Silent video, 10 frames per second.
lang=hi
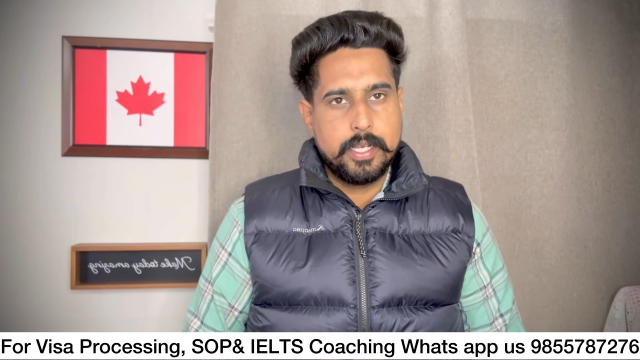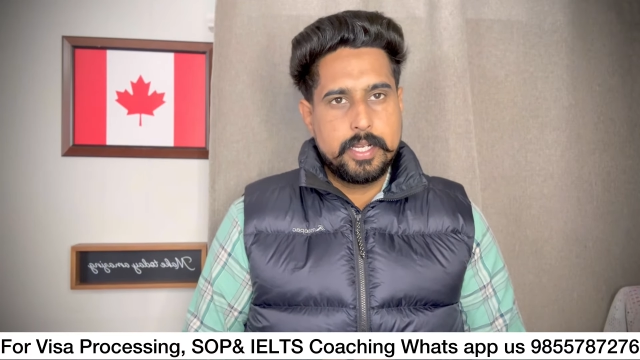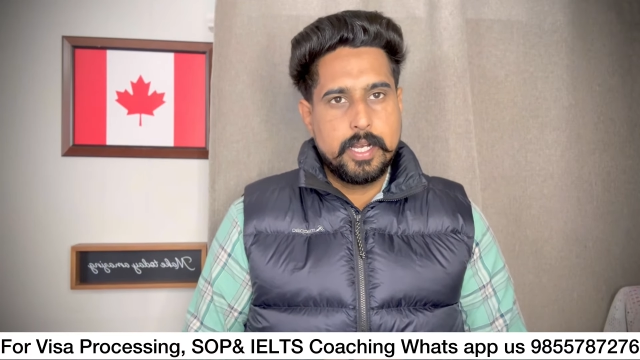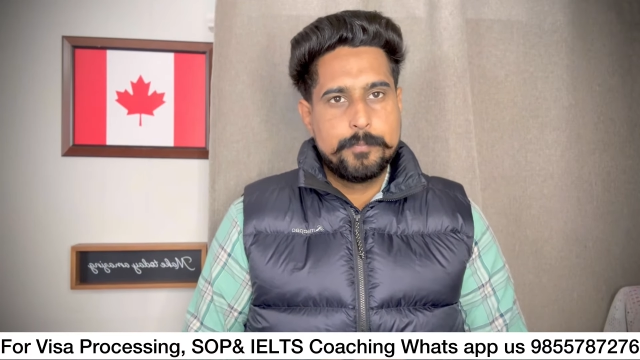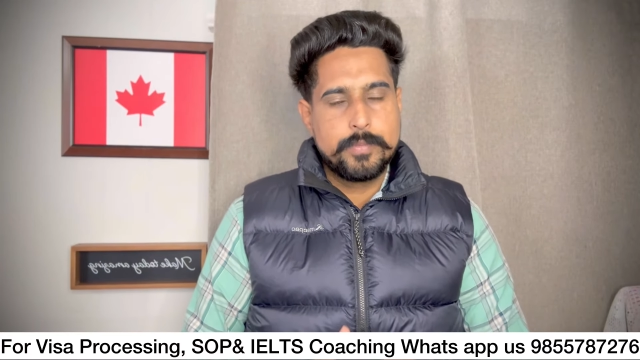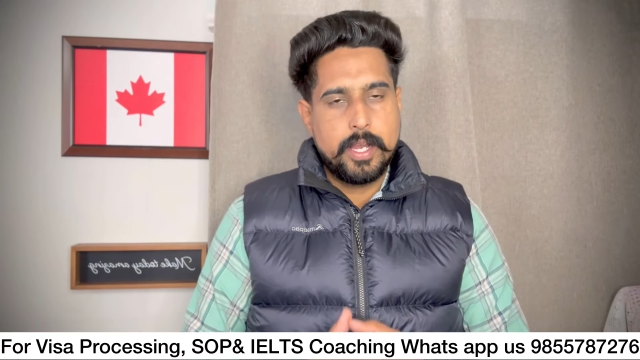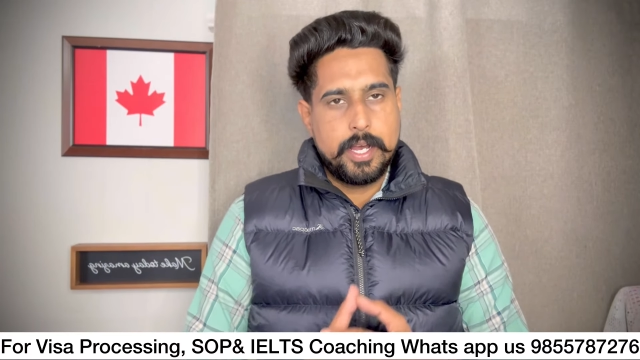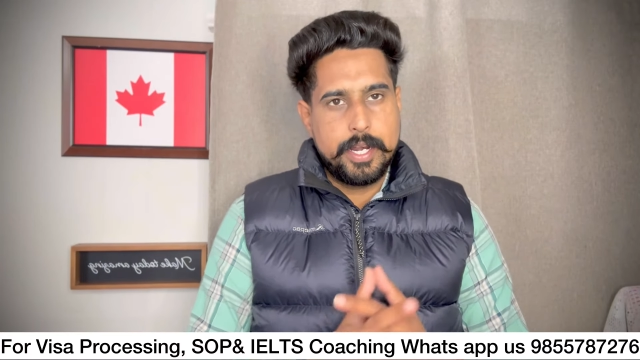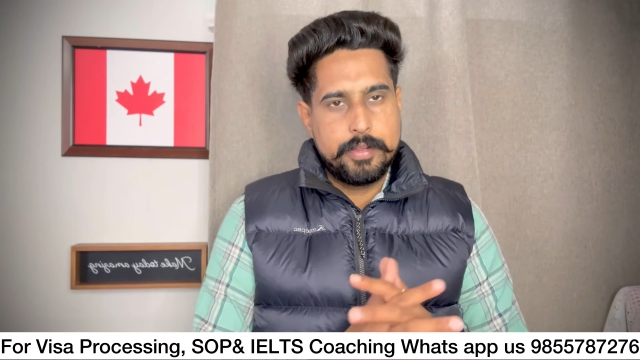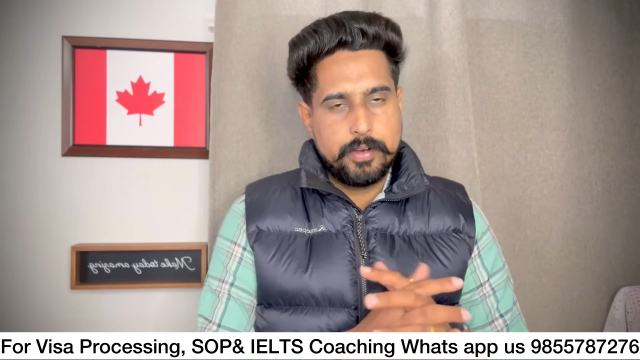जाएगा
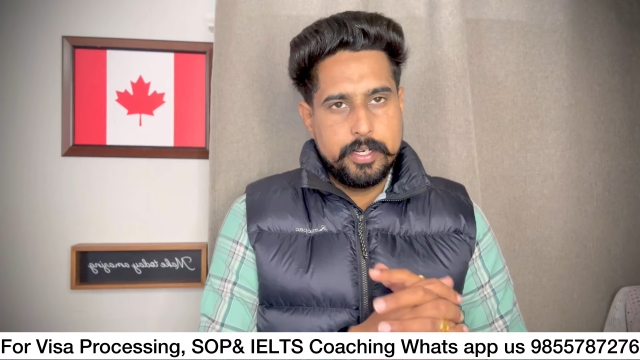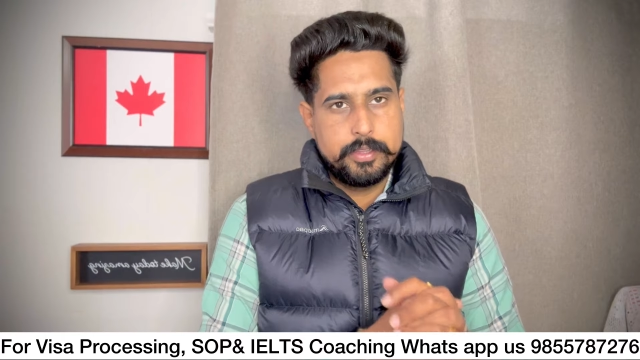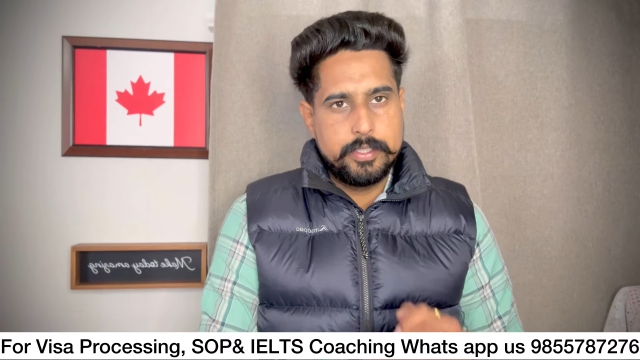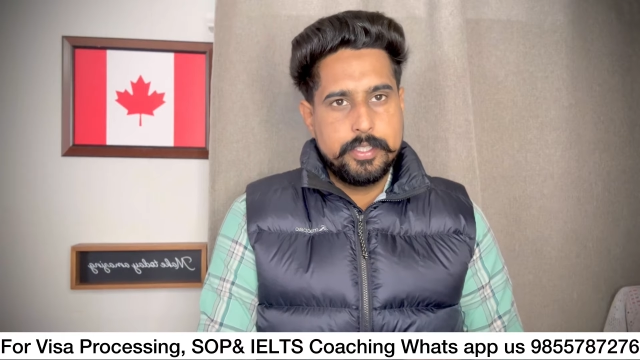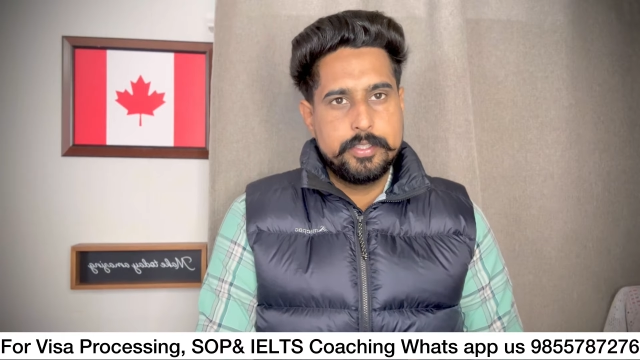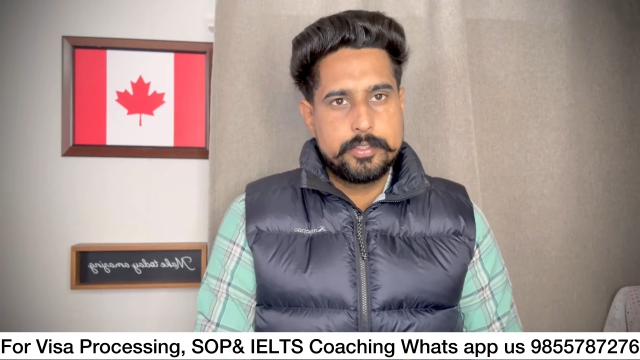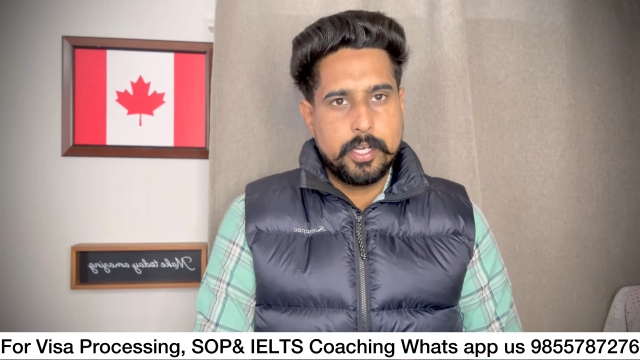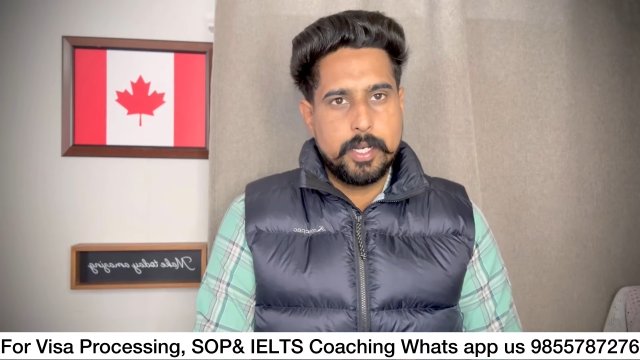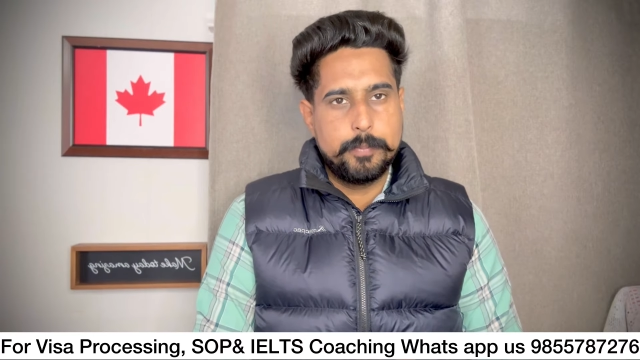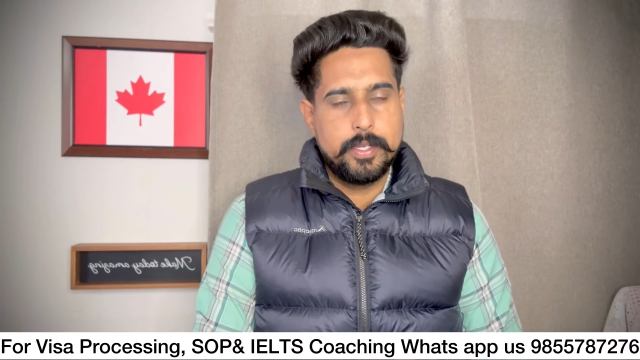आने वाले तीन
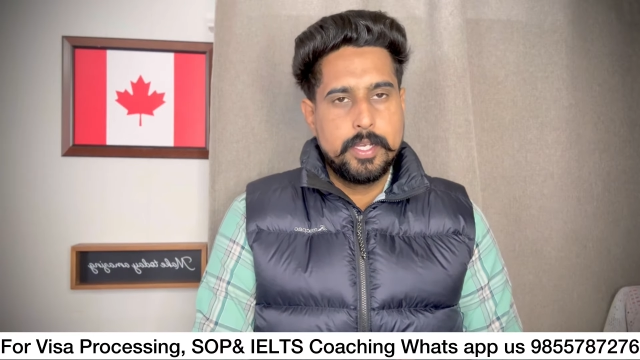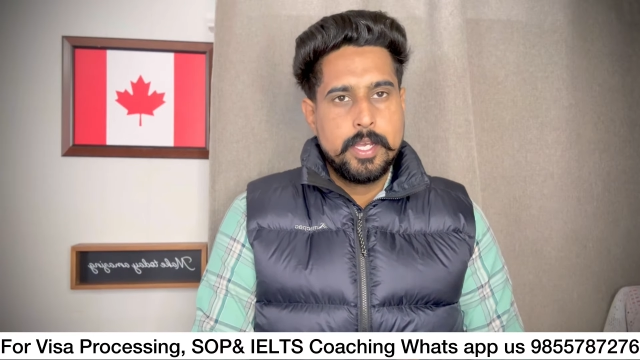साल में